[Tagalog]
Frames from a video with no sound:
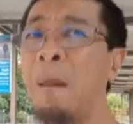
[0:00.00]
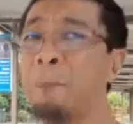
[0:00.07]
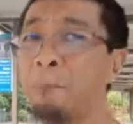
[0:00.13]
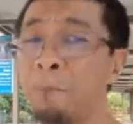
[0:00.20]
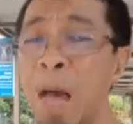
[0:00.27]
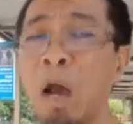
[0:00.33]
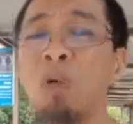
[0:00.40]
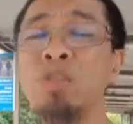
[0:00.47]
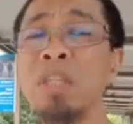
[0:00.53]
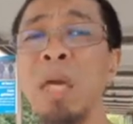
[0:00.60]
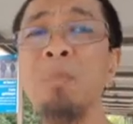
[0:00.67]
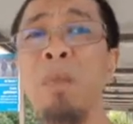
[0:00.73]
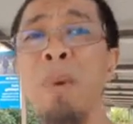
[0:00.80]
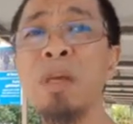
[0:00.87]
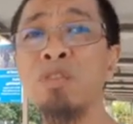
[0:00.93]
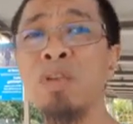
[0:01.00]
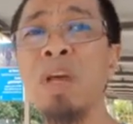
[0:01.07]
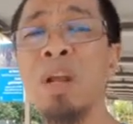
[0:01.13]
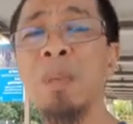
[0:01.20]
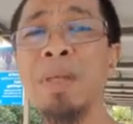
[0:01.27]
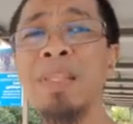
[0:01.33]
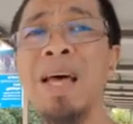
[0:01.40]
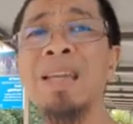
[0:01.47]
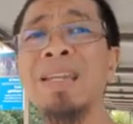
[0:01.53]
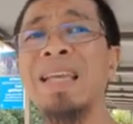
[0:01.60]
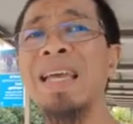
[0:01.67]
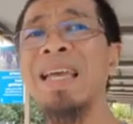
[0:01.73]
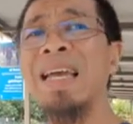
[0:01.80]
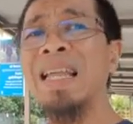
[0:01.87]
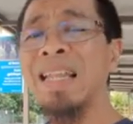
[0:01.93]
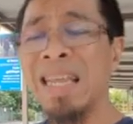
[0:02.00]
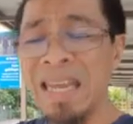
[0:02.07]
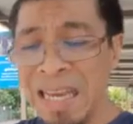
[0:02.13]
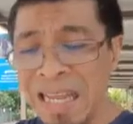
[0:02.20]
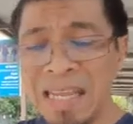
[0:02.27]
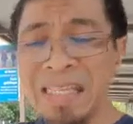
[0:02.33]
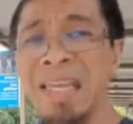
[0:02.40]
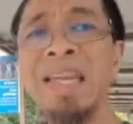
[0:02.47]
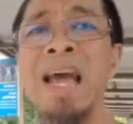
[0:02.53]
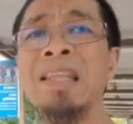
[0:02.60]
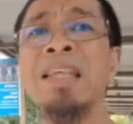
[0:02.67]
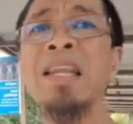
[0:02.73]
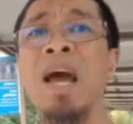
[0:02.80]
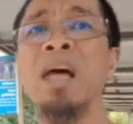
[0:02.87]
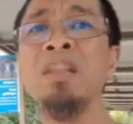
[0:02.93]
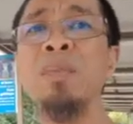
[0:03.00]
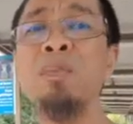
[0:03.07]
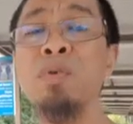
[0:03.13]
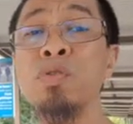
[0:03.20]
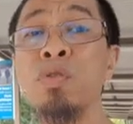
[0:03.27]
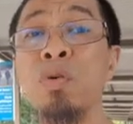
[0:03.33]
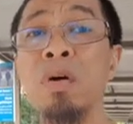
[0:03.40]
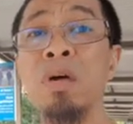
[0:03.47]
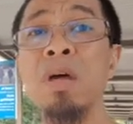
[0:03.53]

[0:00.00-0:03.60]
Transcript: Bago tayo pumasok ng Ramadan, linisin natin ang ating puso.